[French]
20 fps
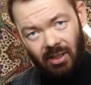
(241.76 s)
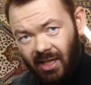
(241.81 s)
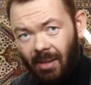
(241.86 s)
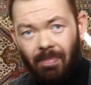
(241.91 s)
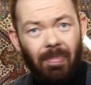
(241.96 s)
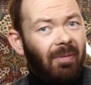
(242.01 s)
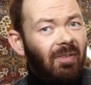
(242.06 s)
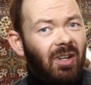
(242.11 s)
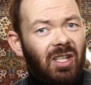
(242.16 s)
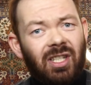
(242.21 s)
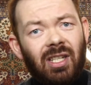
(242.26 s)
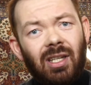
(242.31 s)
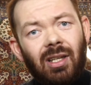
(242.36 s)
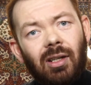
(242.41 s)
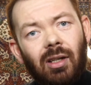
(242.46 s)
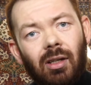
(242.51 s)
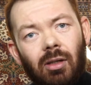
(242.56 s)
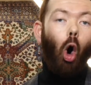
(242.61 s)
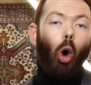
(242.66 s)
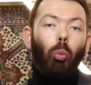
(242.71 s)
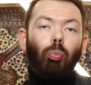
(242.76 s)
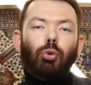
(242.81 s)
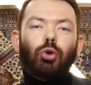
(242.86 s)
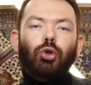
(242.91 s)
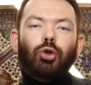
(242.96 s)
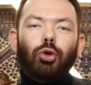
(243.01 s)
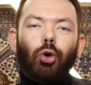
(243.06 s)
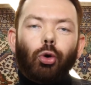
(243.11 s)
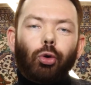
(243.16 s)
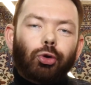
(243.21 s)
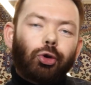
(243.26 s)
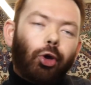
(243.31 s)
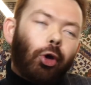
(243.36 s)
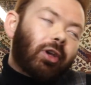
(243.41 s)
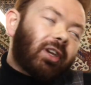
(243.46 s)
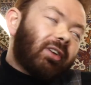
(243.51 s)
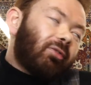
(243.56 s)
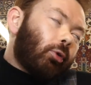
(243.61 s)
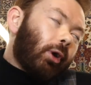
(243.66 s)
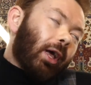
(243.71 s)
C'est pas facile. En plus, Young
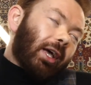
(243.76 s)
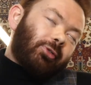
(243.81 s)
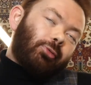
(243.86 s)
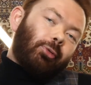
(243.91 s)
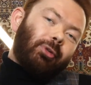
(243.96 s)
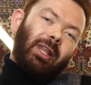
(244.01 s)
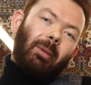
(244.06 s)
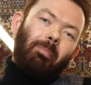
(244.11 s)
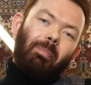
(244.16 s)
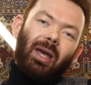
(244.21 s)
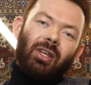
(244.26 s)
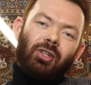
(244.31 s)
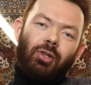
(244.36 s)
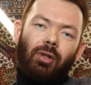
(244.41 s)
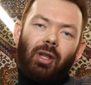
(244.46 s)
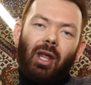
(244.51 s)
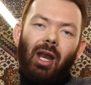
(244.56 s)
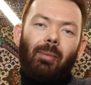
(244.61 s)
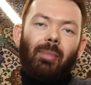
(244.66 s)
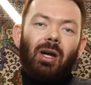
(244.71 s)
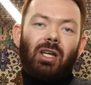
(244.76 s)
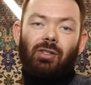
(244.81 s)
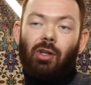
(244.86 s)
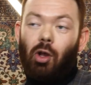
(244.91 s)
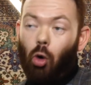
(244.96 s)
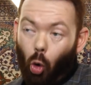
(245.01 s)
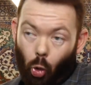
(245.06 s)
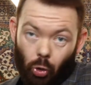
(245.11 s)
Thug, il voulait insulter personne à la base.